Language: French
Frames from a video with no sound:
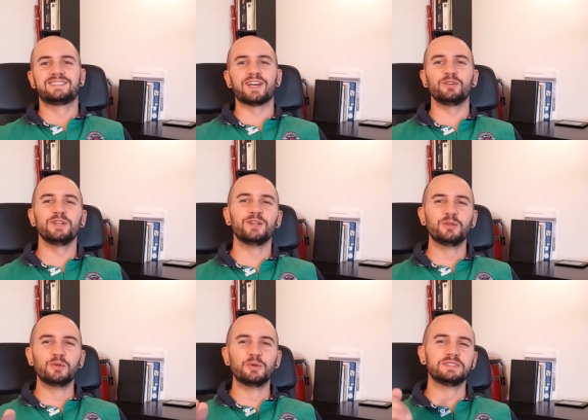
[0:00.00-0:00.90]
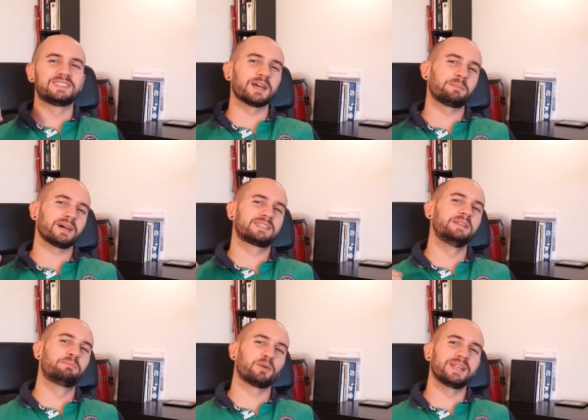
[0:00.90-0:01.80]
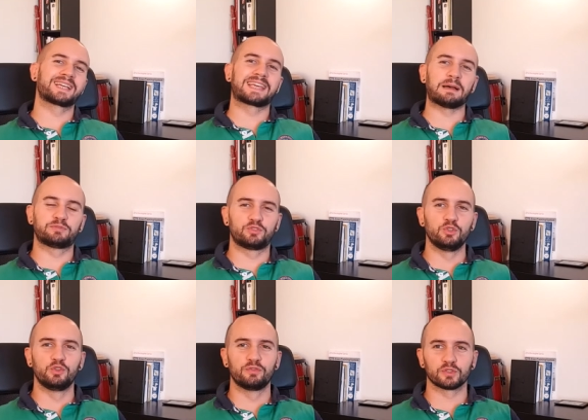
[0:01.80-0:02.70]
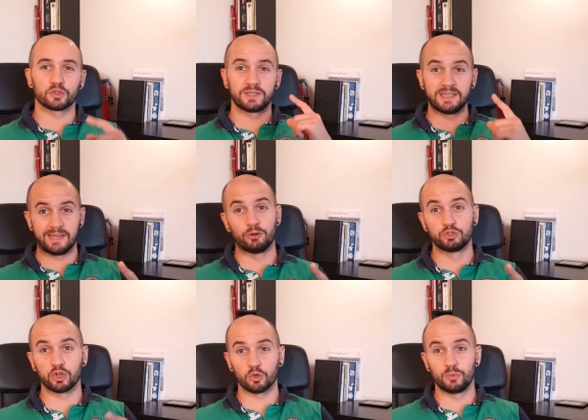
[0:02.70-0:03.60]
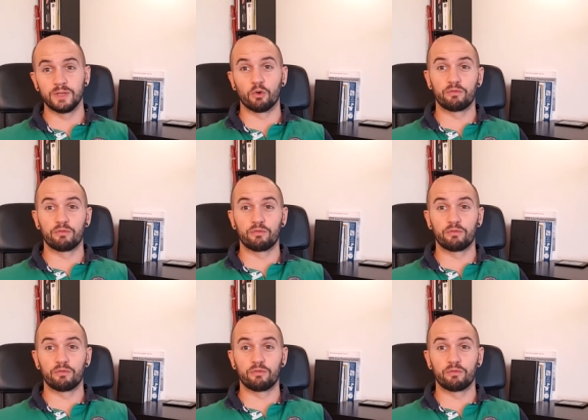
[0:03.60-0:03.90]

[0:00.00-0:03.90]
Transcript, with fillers: Salut les loulous, c'est reparti pour les capsules du vendredi et aujourd'hui